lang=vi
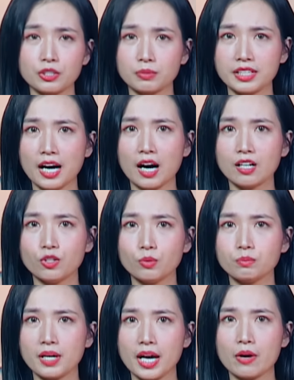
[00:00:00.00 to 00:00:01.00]
Trong khi đó,
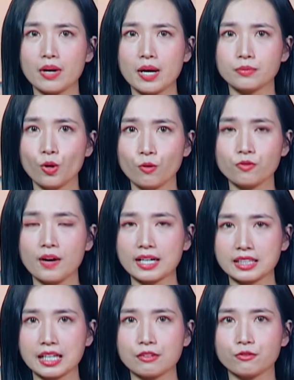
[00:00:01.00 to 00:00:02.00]
lúc BLM đốt phá
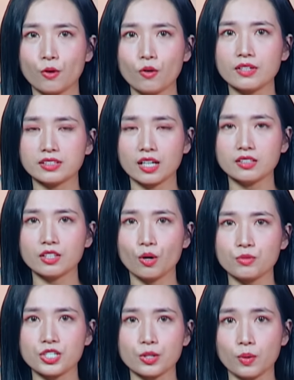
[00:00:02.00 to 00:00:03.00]
các thành phố và tấn
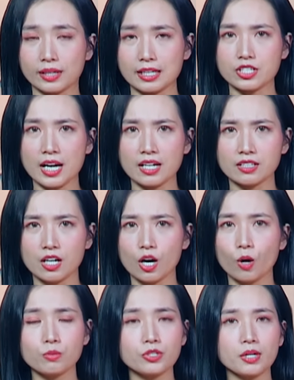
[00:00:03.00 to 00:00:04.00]
công sĩ quan cảnh sát,
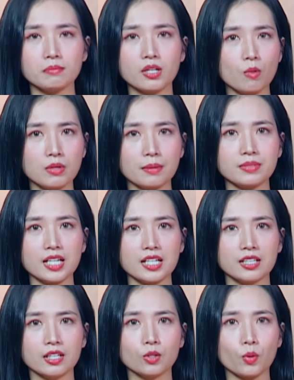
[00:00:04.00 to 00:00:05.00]
ông Trump không làm
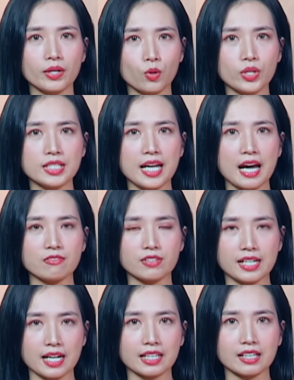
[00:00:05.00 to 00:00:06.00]
gì ngoài ngồi nhà
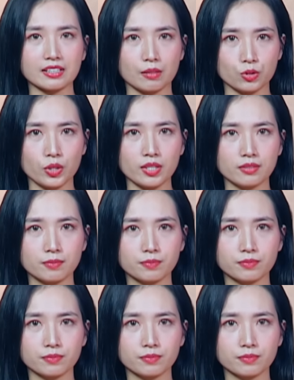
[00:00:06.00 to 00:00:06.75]
và đăng các dòng tweet.